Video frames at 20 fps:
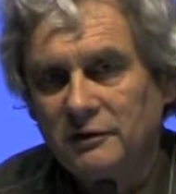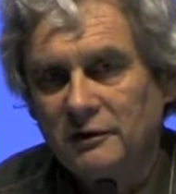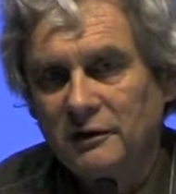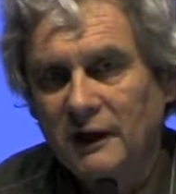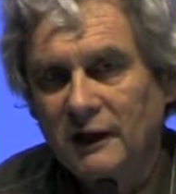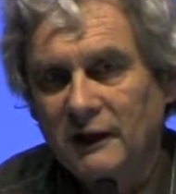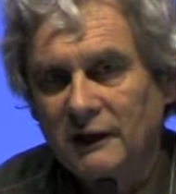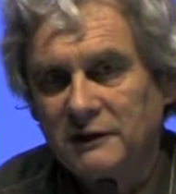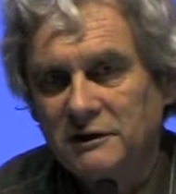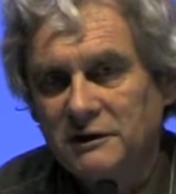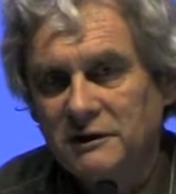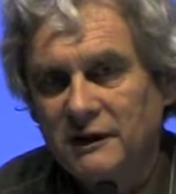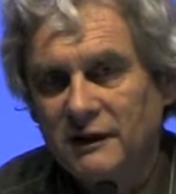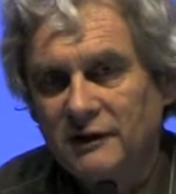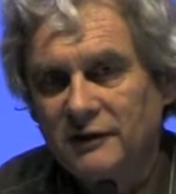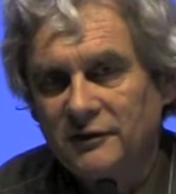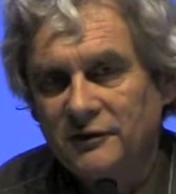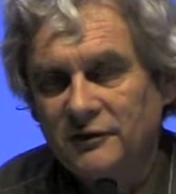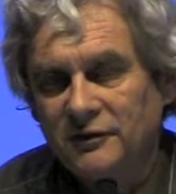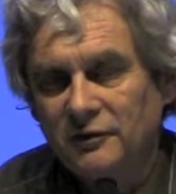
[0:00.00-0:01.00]
de la
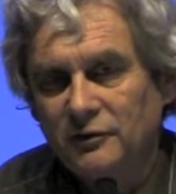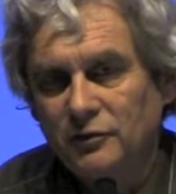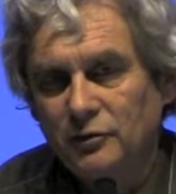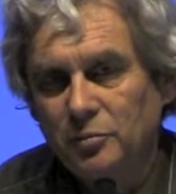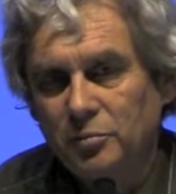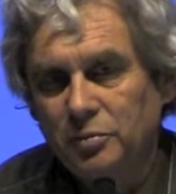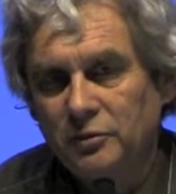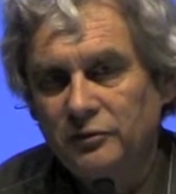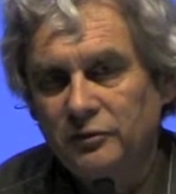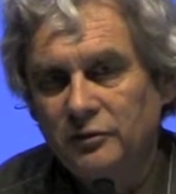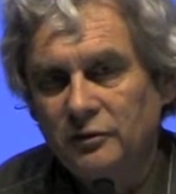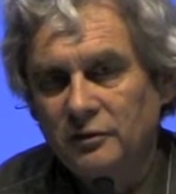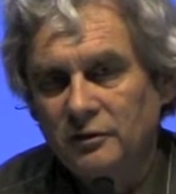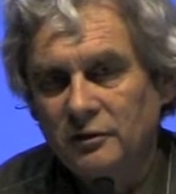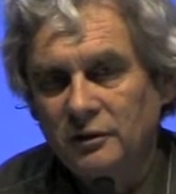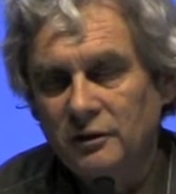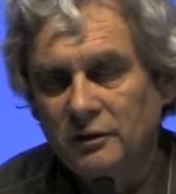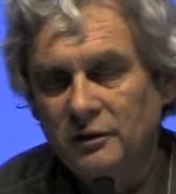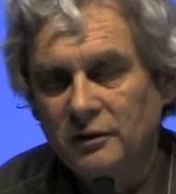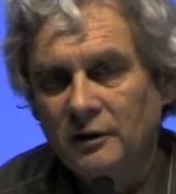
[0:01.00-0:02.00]
richesse, nous
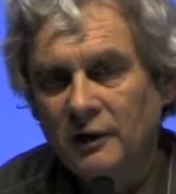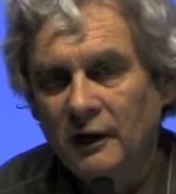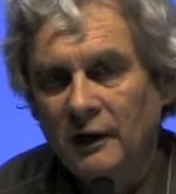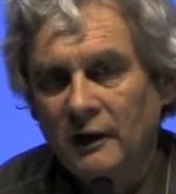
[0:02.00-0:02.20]
pouvons euh,